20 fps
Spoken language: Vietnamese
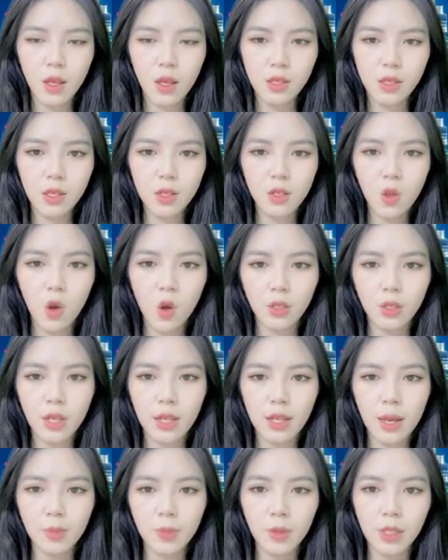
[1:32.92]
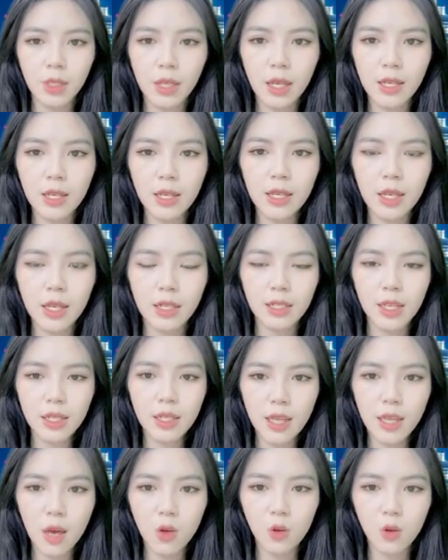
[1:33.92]
Dự luật đề cập tới các khía cạnh khác
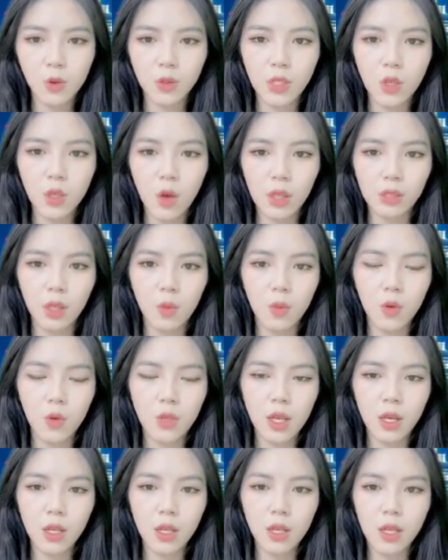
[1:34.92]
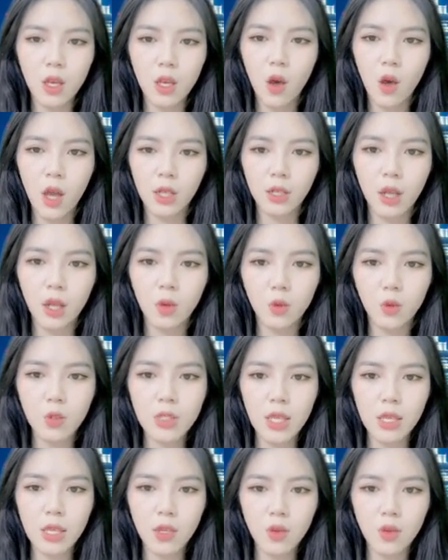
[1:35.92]
nhau như hoạt động môi giới, hoạt động của
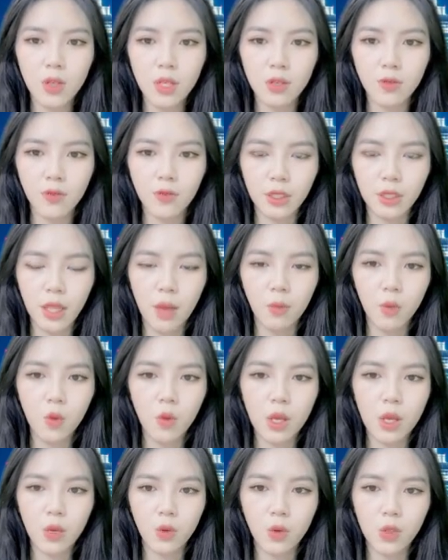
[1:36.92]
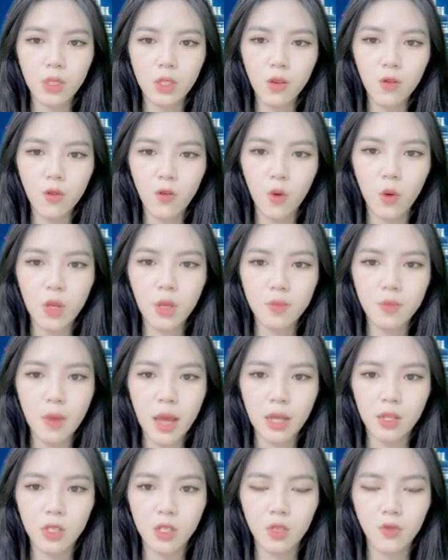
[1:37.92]
sàn giao dịch và thẩm quyền của chính phủ liên
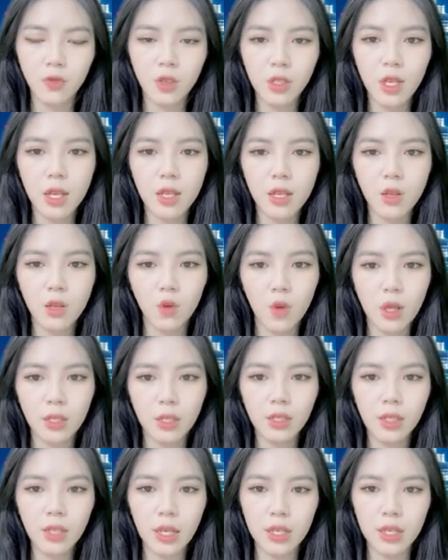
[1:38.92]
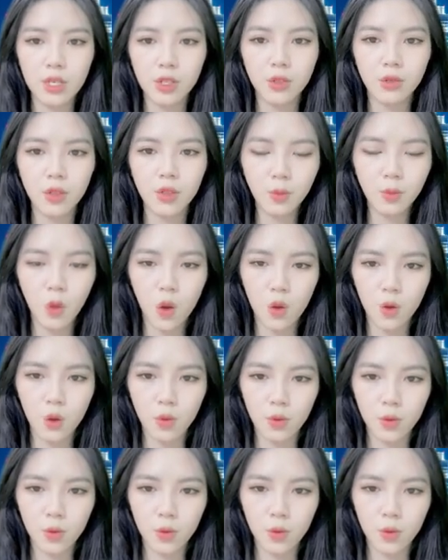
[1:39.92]
bang trong vấn đề liên quan đến thị trường crypto.